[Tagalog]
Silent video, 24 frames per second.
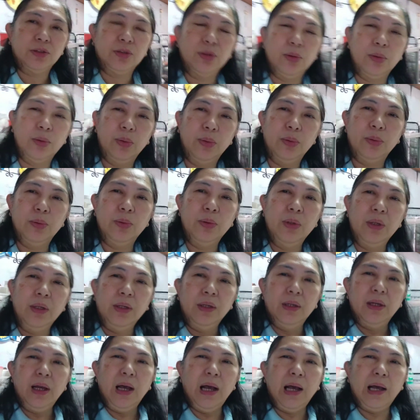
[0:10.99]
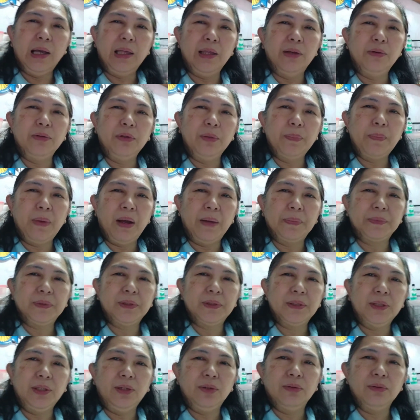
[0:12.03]
So, ayaw ni
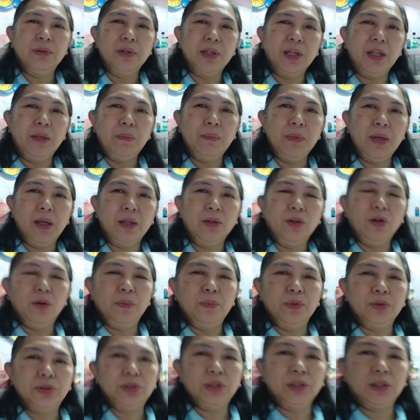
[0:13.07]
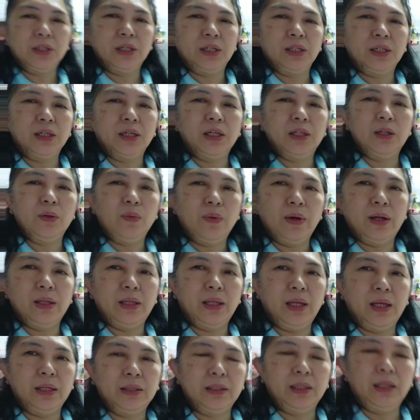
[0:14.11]
Popsi yung creamy adobo chicken na ginawa
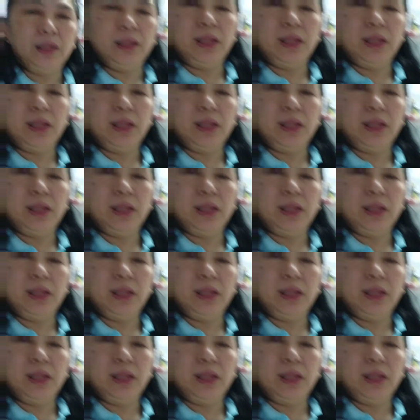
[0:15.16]
natin